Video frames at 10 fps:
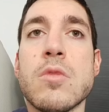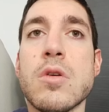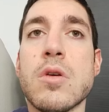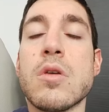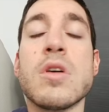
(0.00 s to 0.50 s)

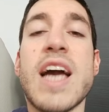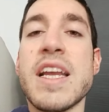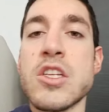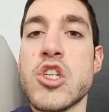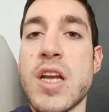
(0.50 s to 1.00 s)
eh,
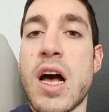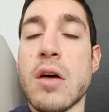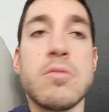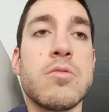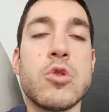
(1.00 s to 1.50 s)

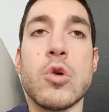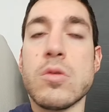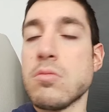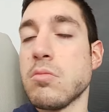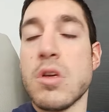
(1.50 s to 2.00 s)
gareggerà
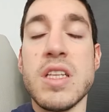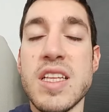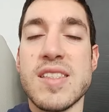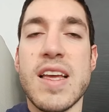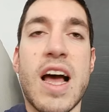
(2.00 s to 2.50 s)

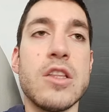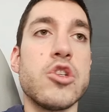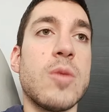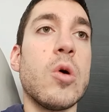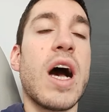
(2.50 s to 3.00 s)
inizierà
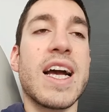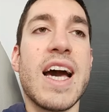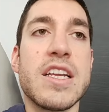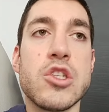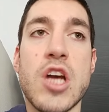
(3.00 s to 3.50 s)
diciamo, a
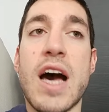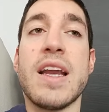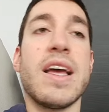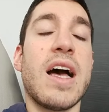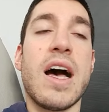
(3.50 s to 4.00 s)
gareggiare,